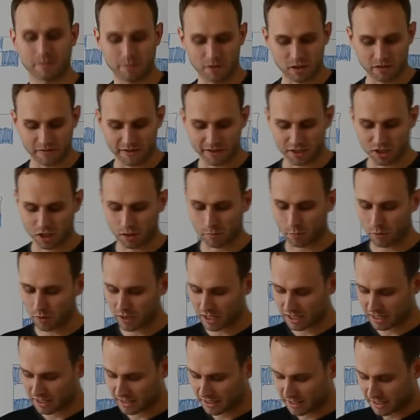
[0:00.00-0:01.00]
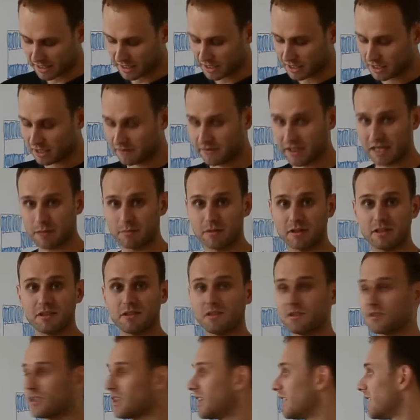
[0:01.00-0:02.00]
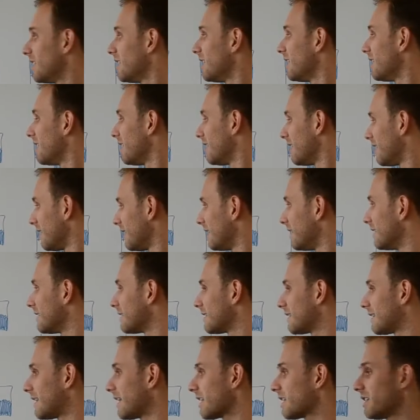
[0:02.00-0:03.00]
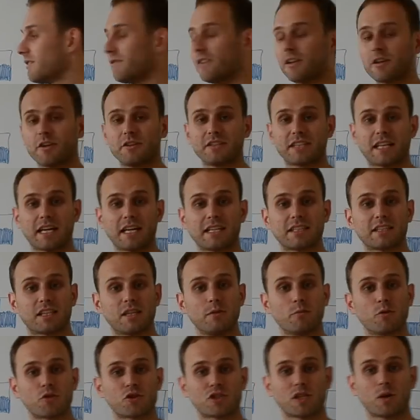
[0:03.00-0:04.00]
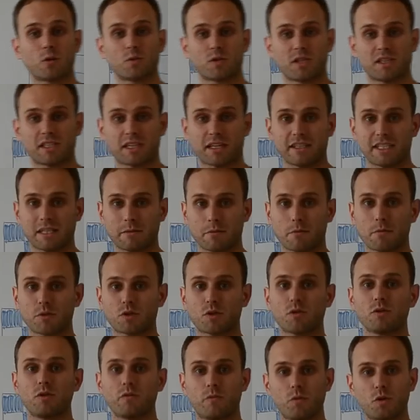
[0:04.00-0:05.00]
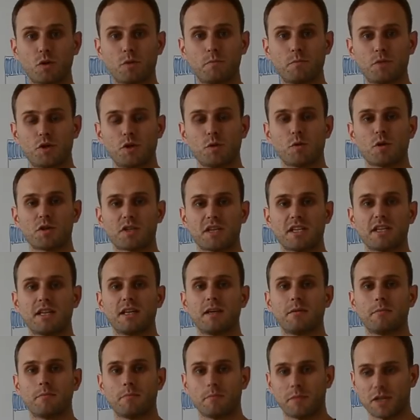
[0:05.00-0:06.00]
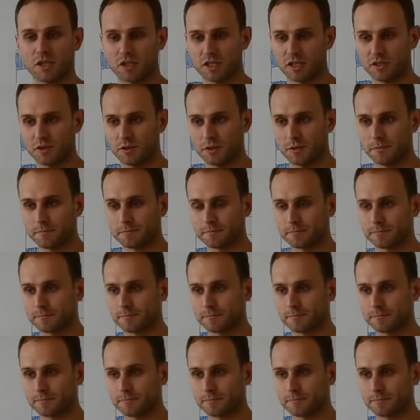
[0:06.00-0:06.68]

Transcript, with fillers: zamalowanego pola i wiemy, że taki wygląd kartki można uzyskać za pomocą dwóch przyłożeń pieczęci.